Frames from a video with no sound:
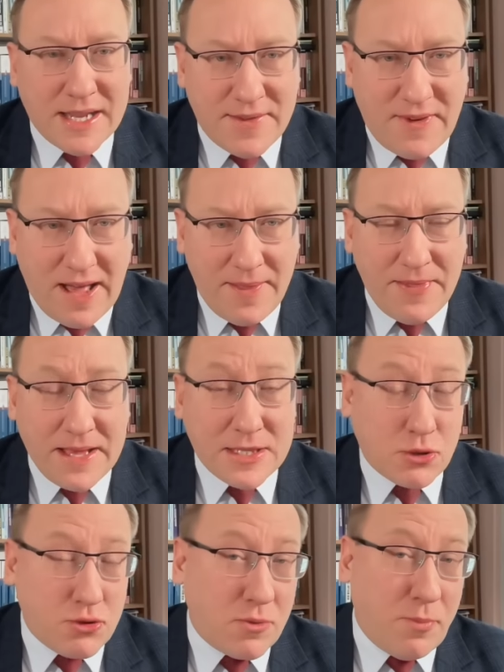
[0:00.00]
Rwandę,
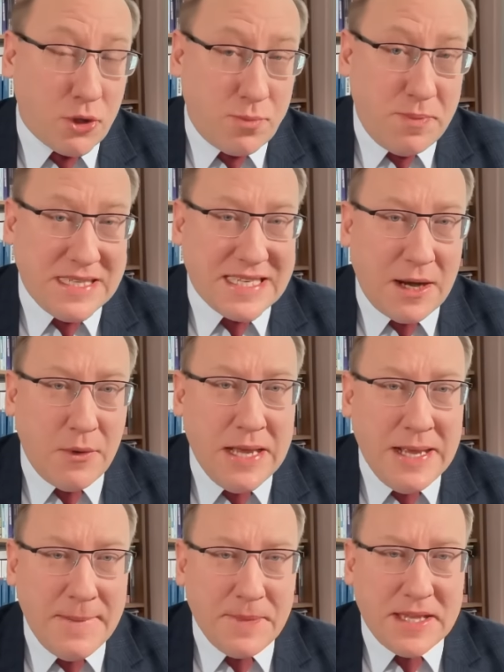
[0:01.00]
z którą podpisał
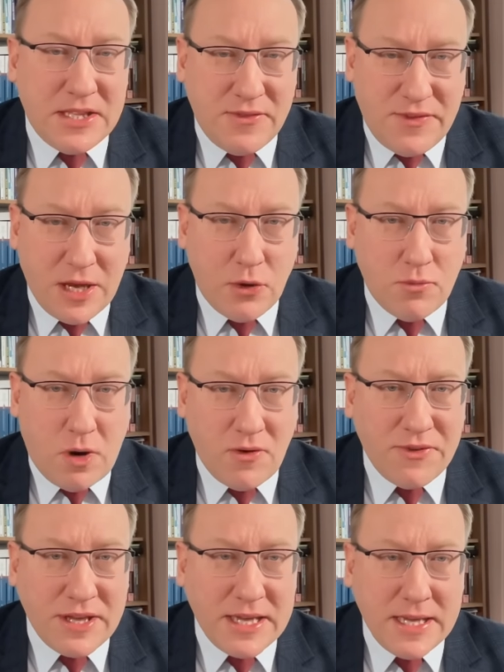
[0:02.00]
dwie
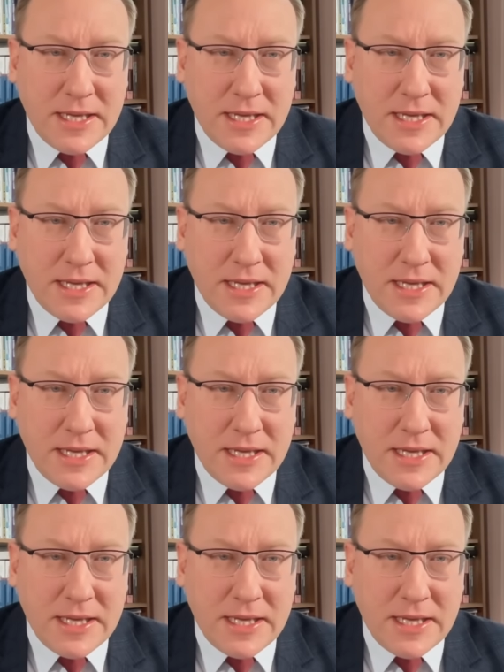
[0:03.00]
umowy